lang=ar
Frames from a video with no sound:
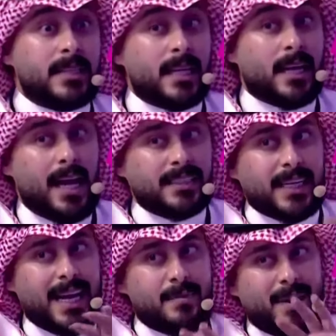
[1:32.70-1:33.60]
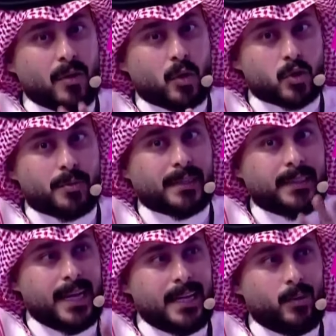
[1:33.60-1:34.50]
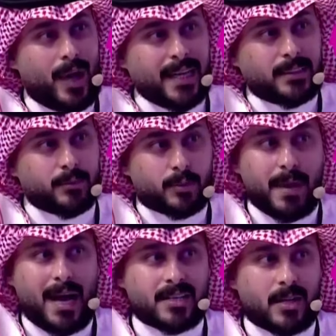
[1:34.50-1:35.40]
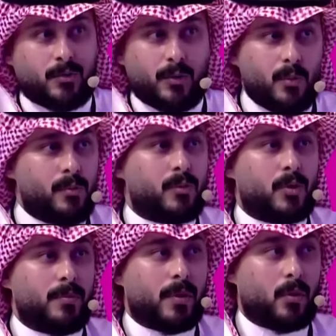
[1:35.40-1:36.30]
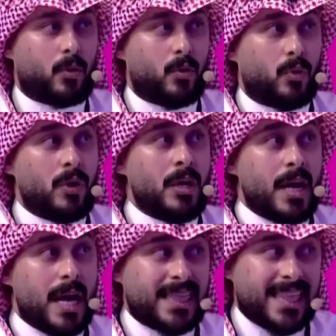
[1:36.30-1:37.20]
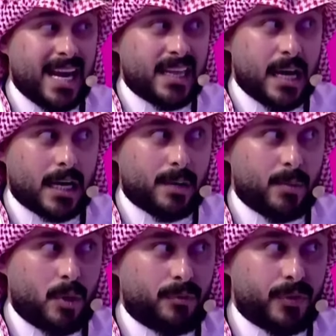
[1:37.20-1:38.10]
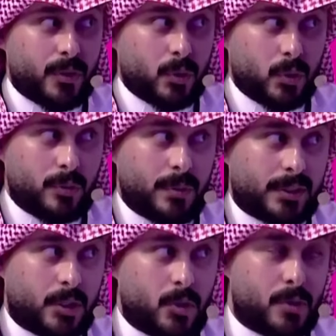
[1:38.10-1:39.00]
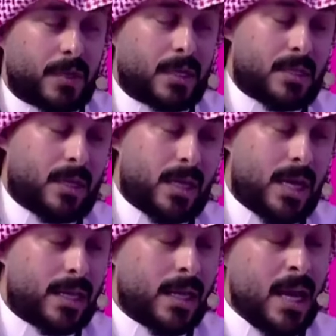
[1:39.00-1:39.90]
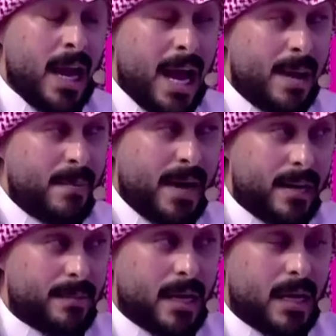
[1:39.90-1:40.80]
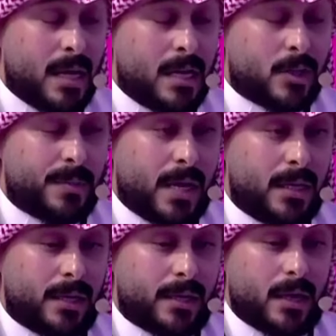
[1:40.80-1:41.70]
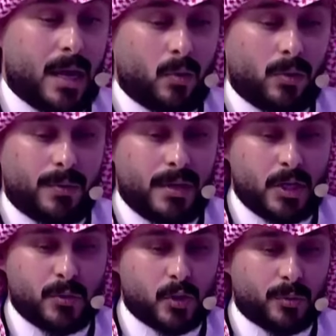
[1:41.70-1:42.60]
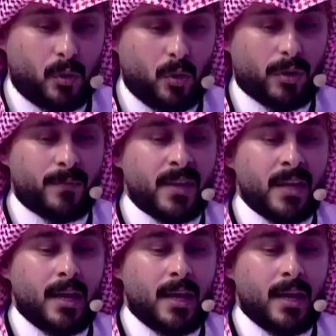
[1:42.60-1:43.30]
صقر حصل على بعض الخصومات علي وحاتم ممكن ما حصلوا فممكن برضو يكونوا الثالث اقرب لهم في وصول تتويج المركز الثالث نعم. اما عن آه، الجماهير او نجم الجمهور